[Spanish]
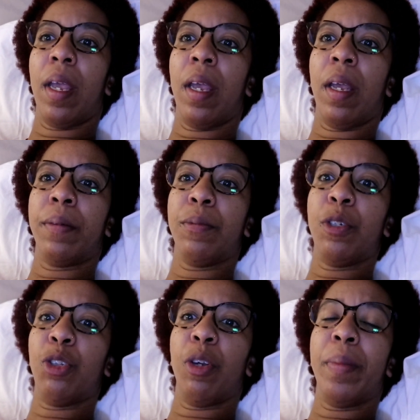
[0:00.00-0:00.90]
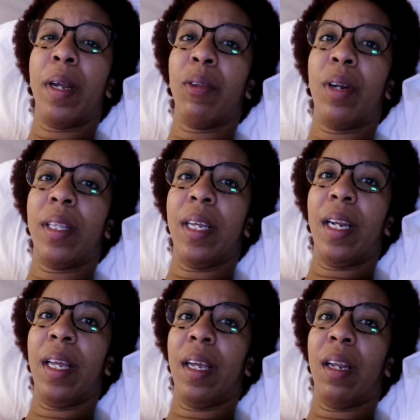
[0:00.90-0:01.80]
Eh, yo estoy mirando la
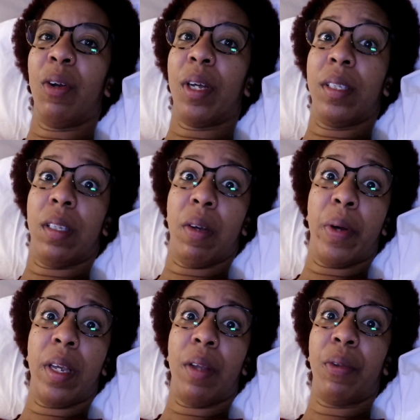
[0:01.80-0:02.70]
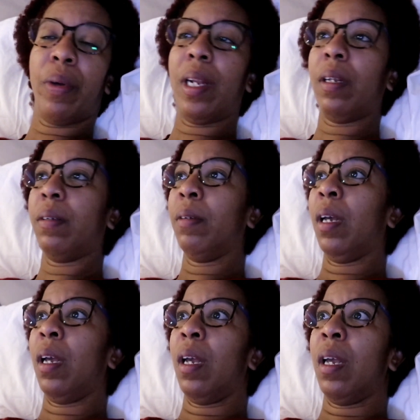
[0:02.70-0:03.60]
tele en lo que se está bañando él.
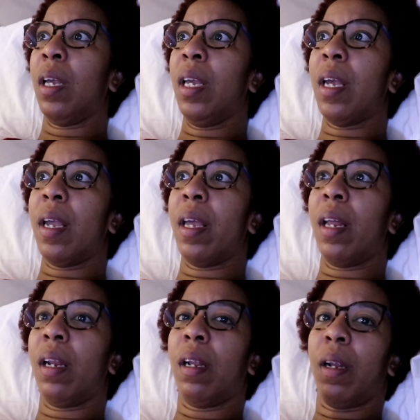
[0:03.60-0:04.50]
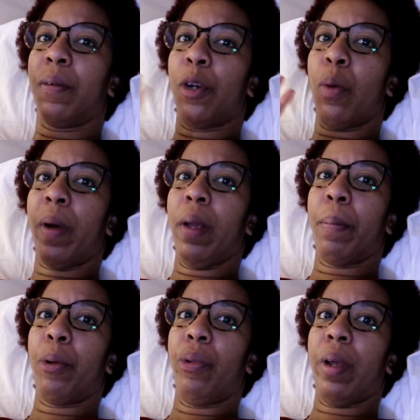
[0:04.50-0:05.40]
Y ayer, lo más
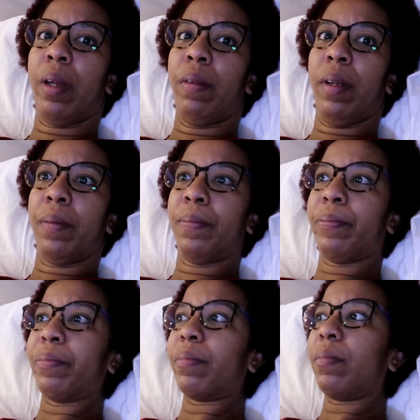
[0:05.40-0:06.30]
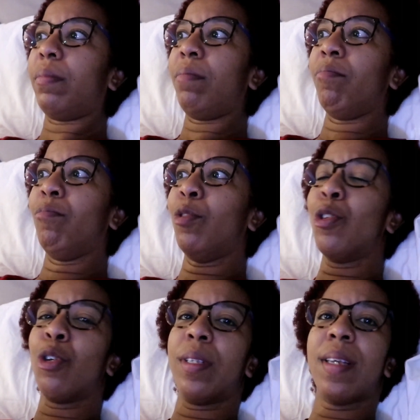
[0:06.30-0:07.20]
importante,
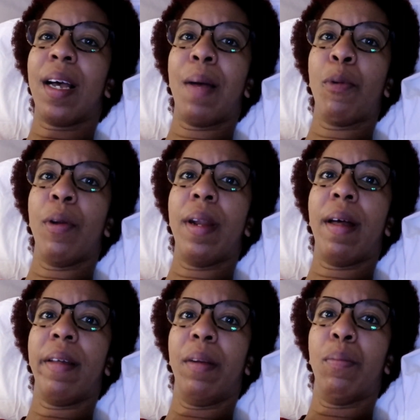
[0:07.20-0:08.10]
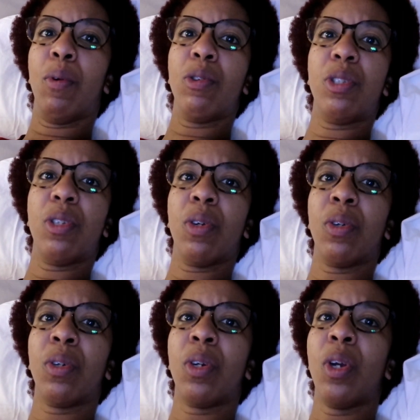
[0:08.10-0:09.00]
no sacamos nada del bolso,
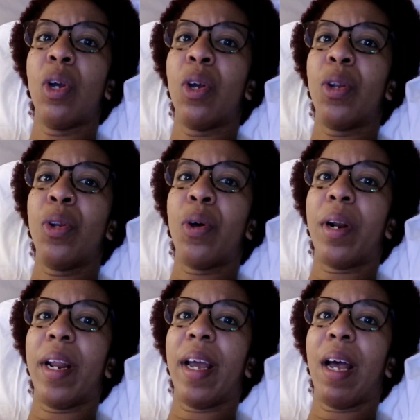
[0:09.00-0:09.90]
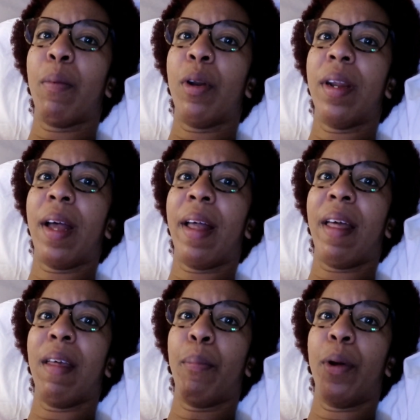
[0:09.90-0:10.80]
no regamos
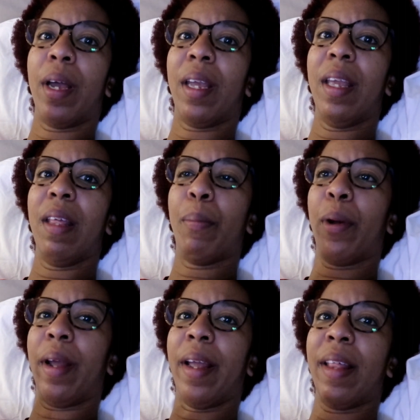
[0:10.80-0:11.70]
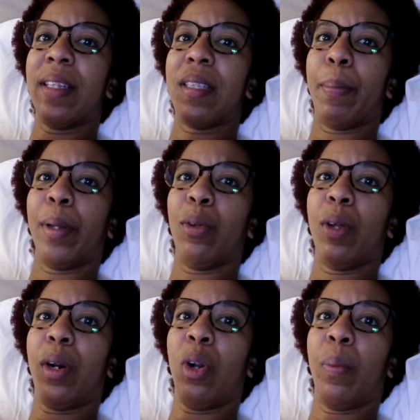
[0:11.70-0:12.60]
nada de por aquí, de por allá, de zapatos,
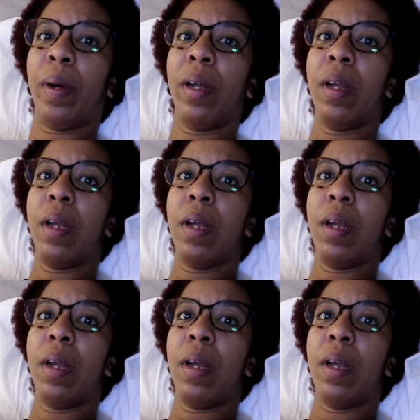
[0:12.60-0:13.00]
de ropa